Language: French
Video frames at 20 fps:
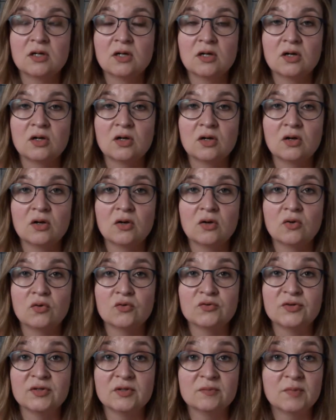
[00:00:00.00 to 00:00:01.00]

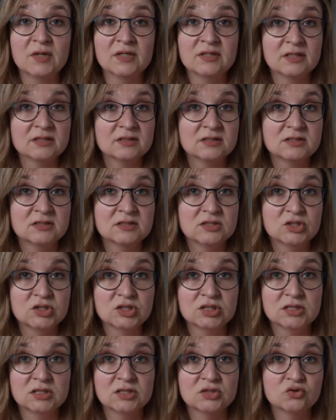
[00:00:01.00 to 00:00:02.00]
Euh, des bananes
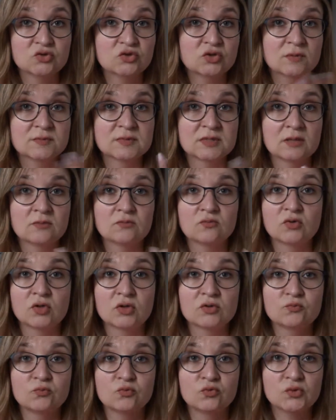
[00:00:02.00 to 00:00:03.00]
séchées, des choses comme ça.
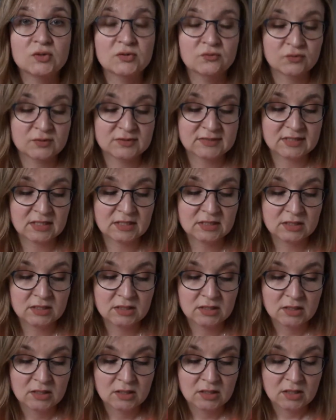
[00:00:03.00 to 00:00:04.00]
Voilà, plutôt des fruits secs.
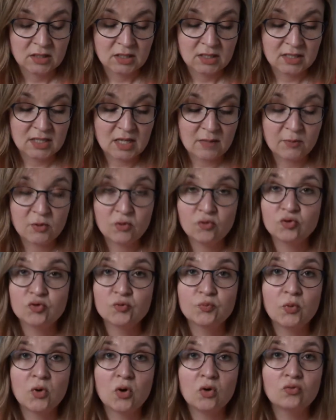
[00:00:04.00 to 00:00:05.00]
Et après le
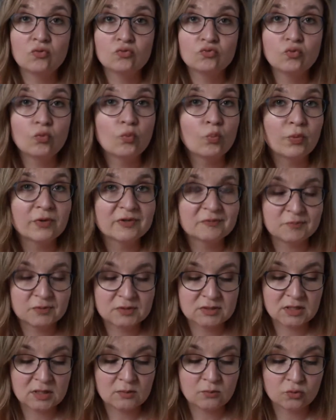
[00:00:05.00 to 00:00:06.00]
sport, non, pas
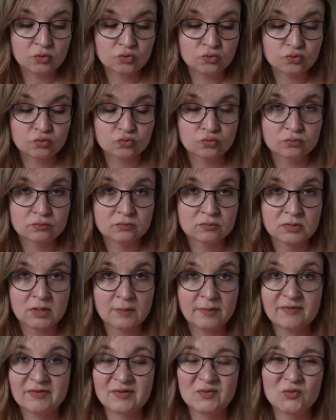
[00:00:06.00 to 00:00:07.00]
spécialement. Il
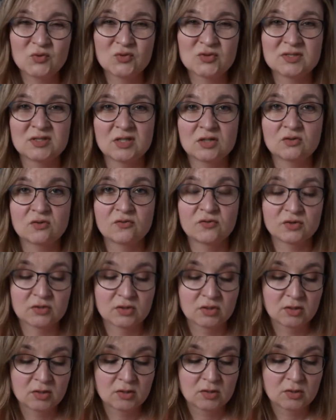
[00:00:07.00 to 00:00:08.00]
n'y a pas vraiment de snack en fait.
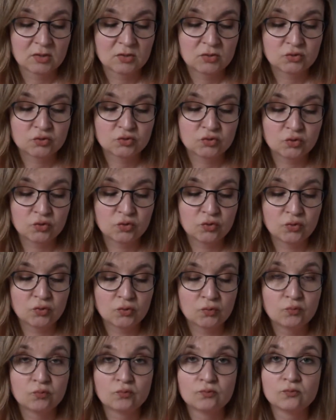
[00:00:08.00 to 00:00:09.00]
Je,
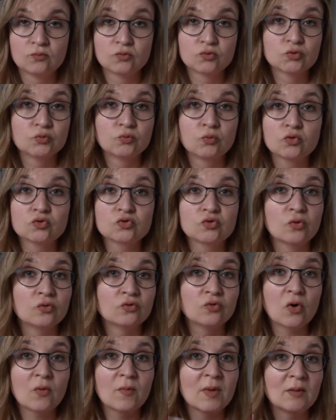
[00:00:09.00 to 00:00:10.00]
mange
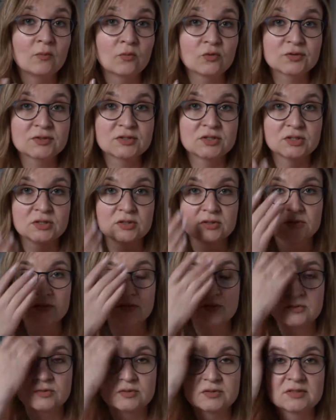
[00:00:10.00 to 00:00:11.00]
normalement si euh,
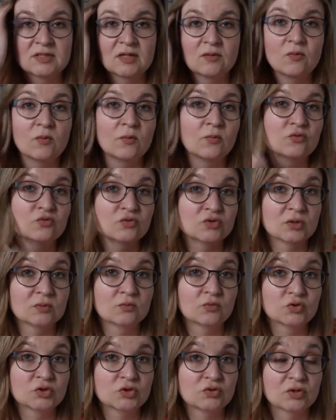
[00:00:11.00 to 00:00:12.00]
c'est le moment
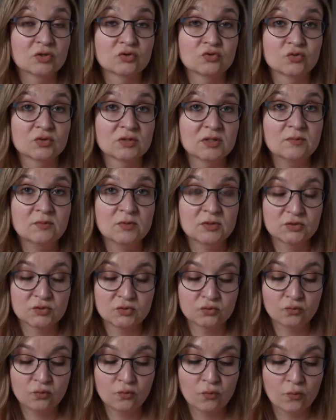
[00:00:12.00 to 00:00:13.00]
de manger dans la journée, mais
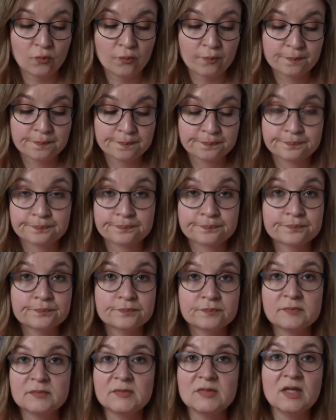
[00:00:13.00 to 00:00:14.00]
sinon,
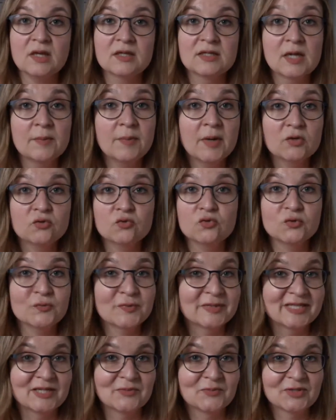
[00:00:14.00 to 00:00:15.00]
il n'y a pas un truc
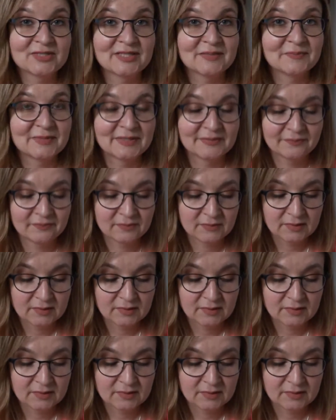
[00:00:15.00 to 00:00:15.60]
spécialement adapté.